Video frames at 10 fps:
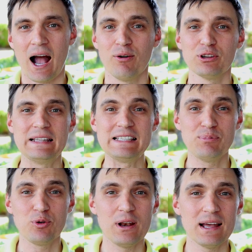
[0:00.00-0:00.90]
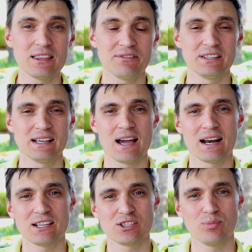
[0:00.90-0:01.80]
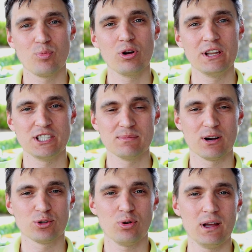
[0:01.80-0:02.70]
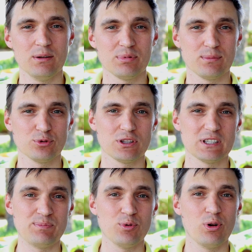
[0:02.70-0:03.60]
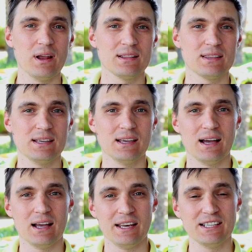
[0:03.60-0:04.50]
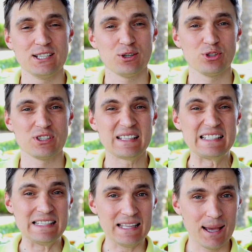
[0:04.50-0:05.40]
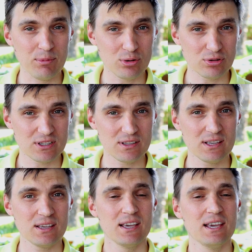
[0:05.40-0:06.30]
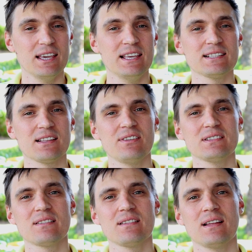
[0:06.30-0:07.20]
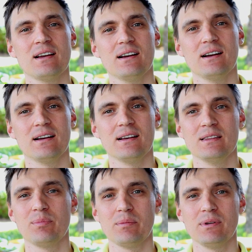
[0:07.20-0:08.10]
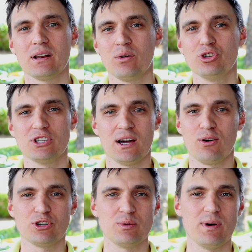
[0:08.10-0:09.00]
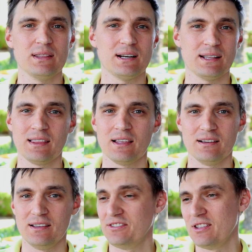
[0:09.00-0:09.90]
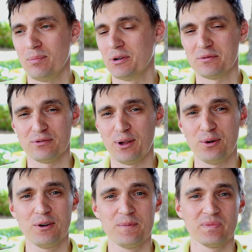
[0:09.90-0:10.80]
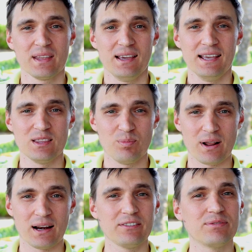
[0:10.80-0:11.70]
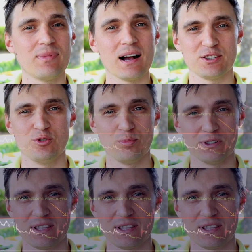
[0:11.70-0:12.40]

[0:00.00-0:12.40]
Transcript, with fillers: А вот для спекулянтов это как раз более чем актуально, потому что спекулянты ориентируются на динамику цены. И, соответственно, например, очень хороший паттерн, да, я всегда об этом говорю, это прорыв максимума